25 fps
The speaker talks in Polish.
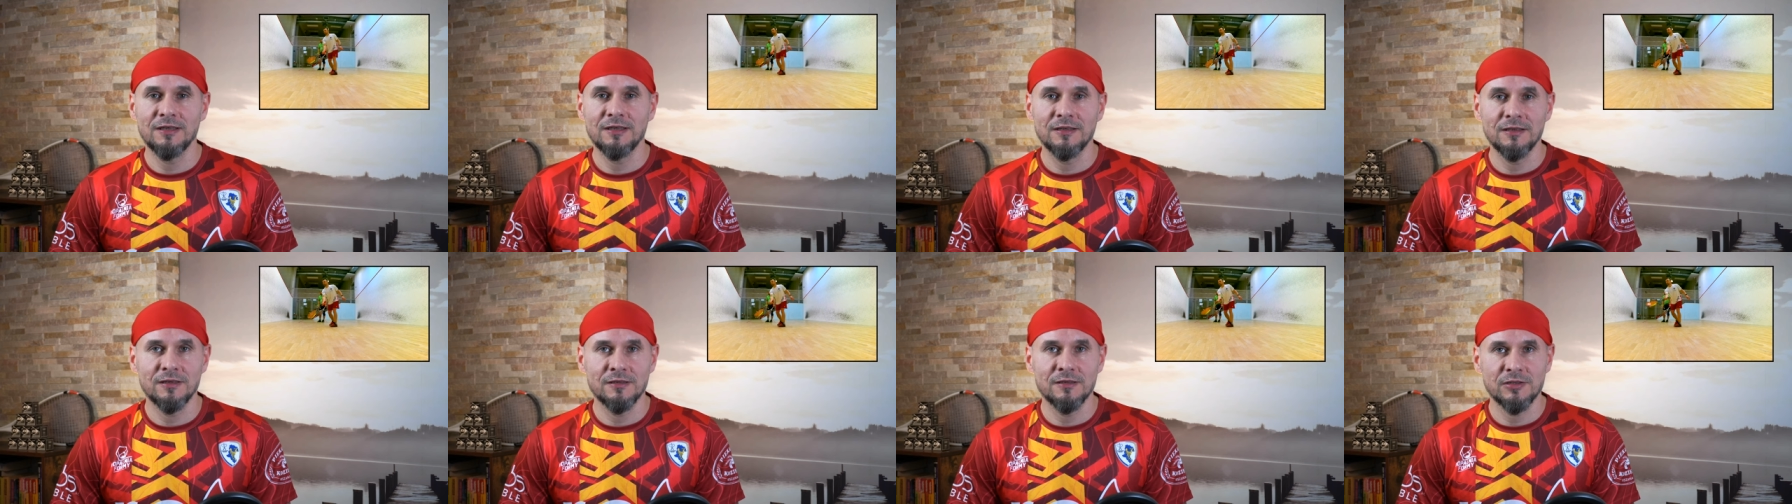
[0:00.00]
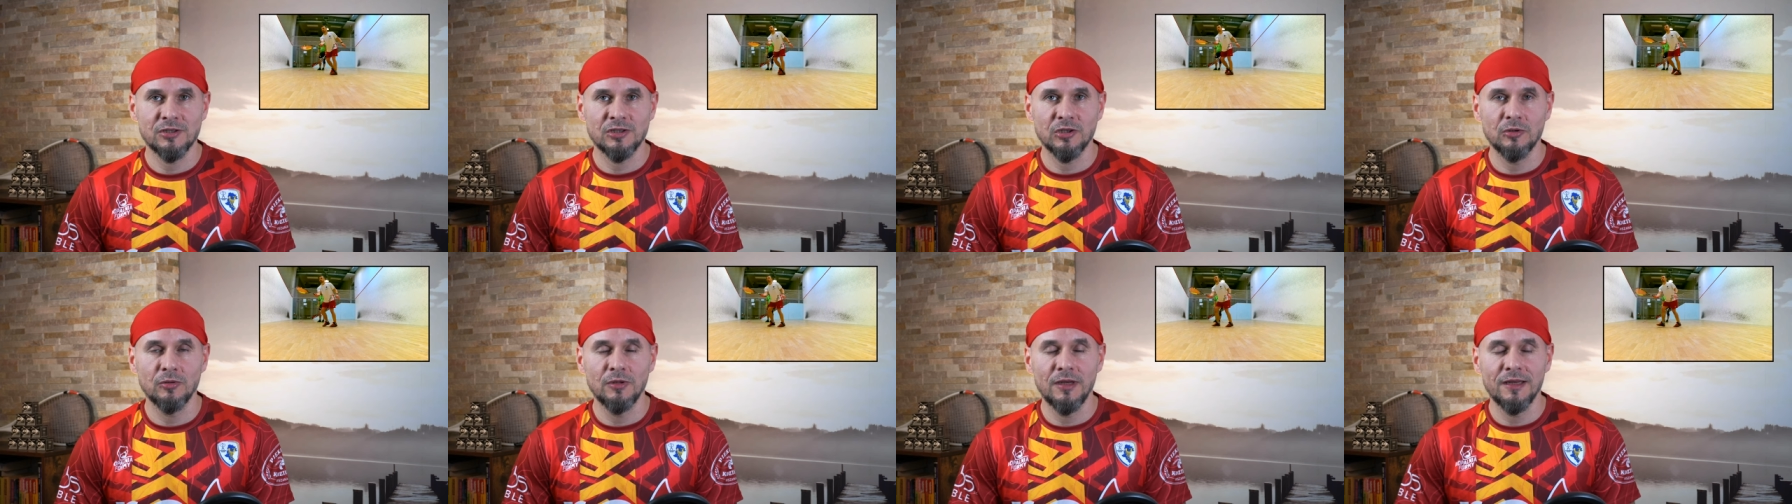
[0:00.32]
na tych,
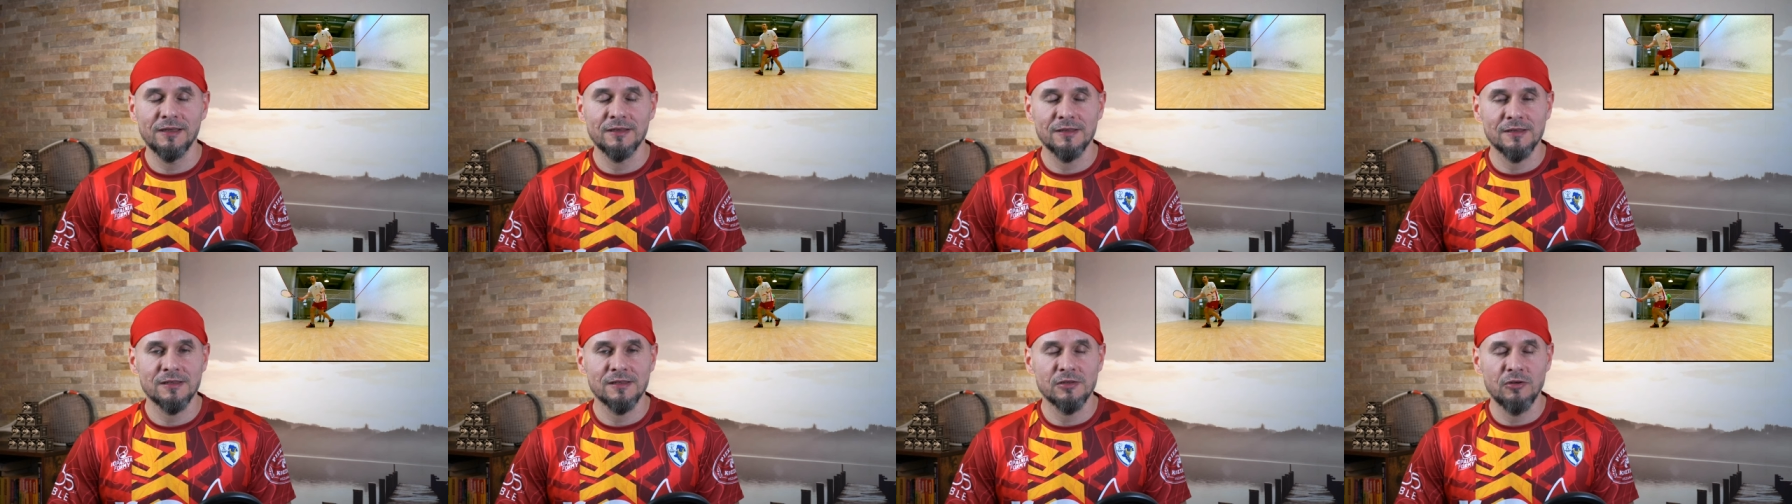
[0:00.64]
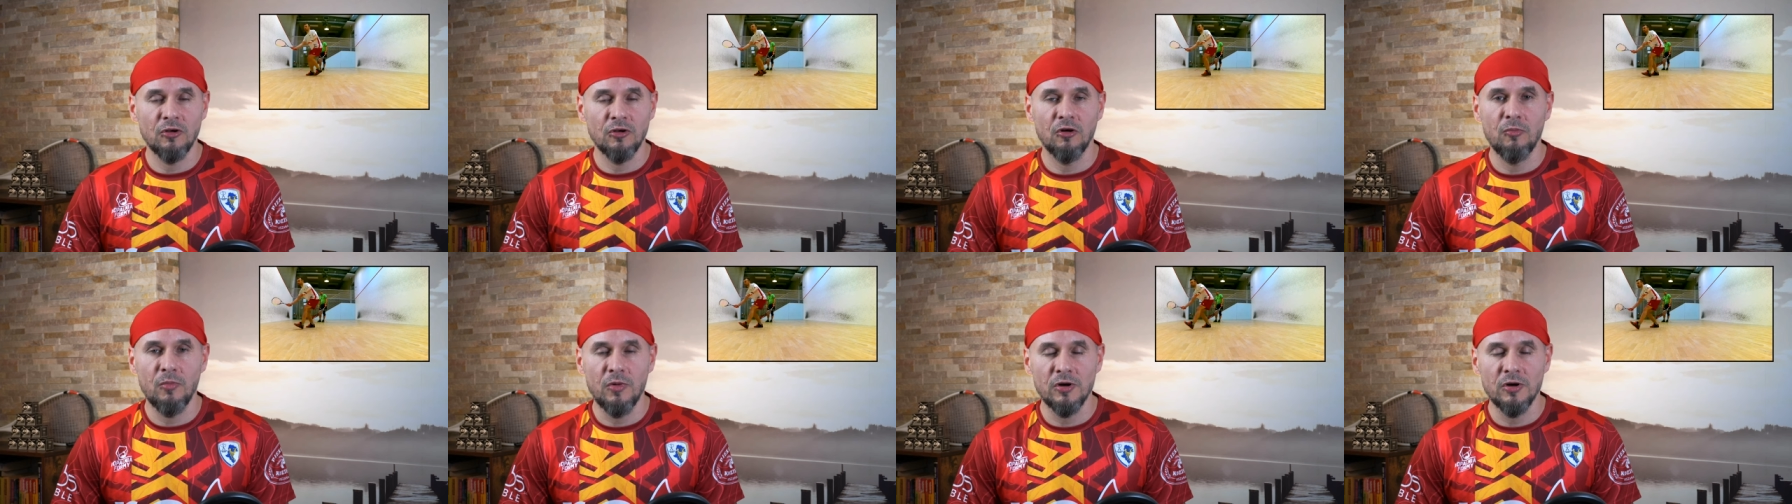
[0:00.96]
szczególnie na tych
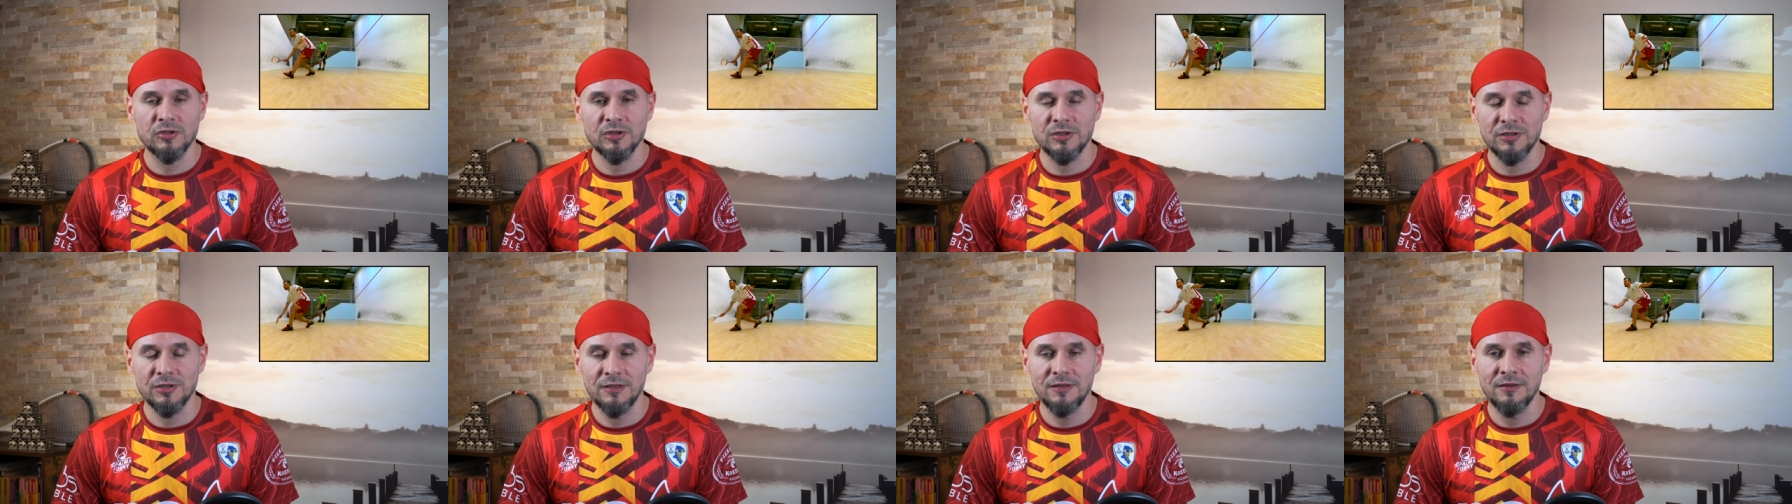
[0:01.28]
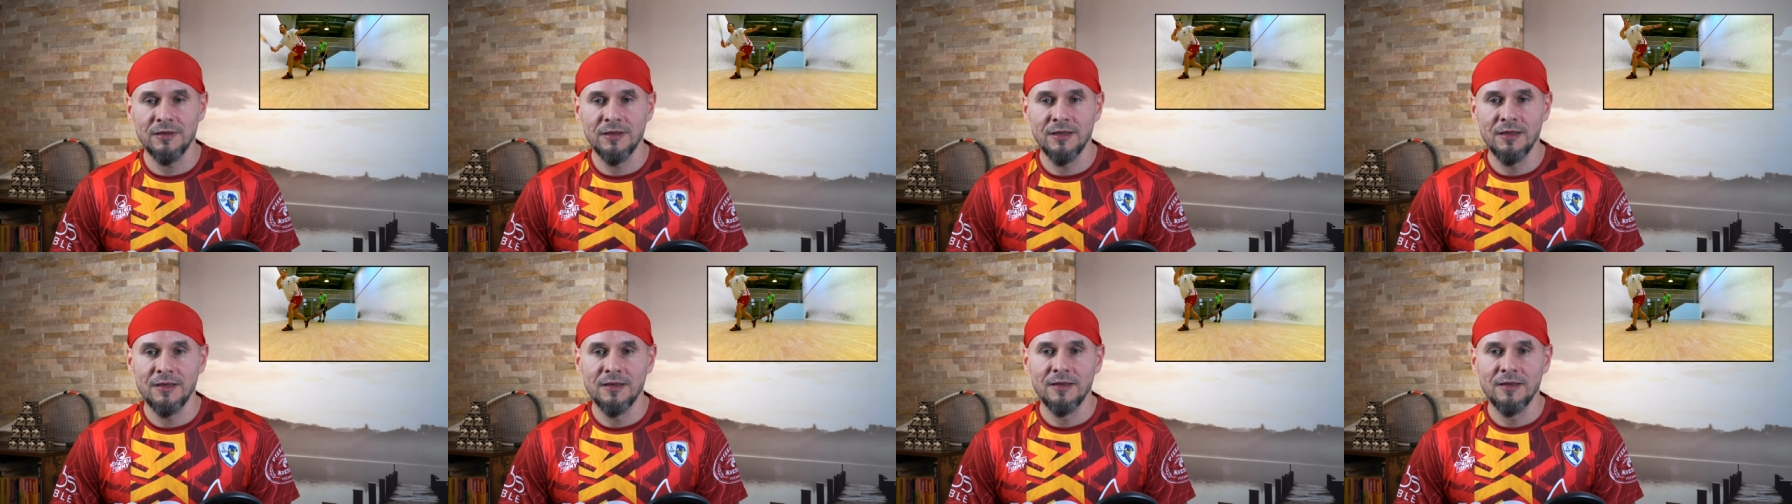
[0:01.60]
slow motion,